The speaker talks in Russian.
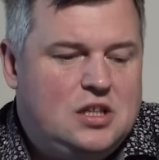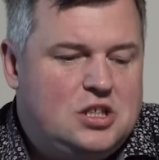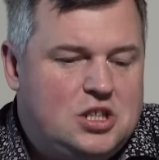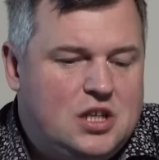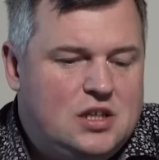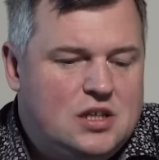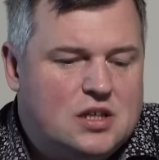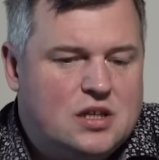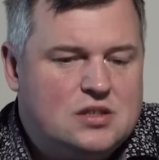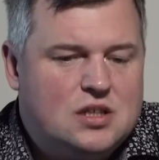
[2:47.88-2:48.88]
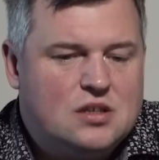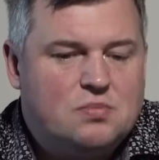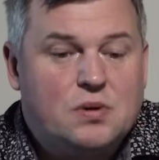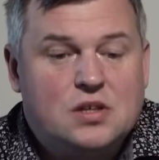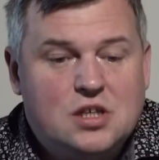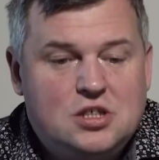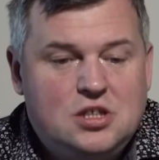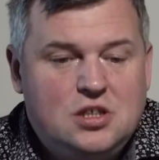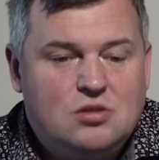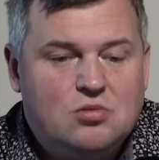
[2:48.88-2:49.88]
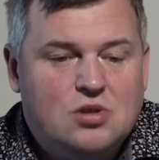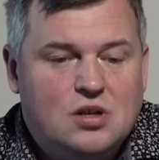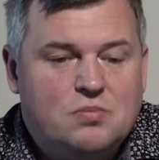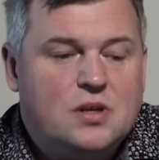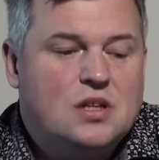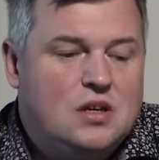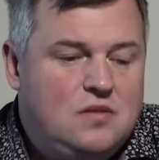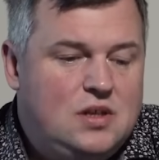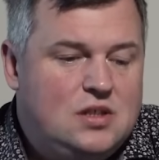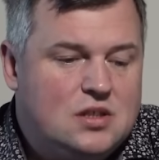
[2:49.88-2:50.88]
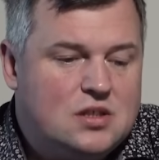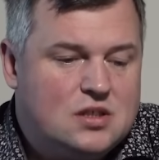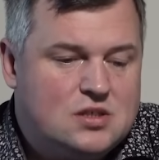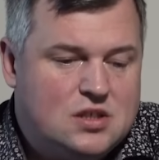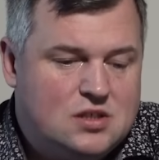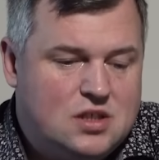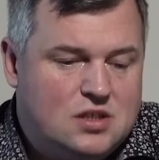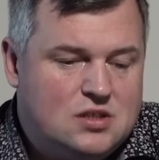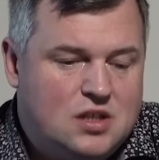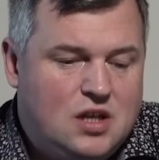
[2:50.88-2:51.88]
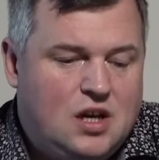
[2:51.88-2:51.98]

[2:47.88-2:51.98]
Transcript: решения хотят протащить туда, продавить их, так сказать.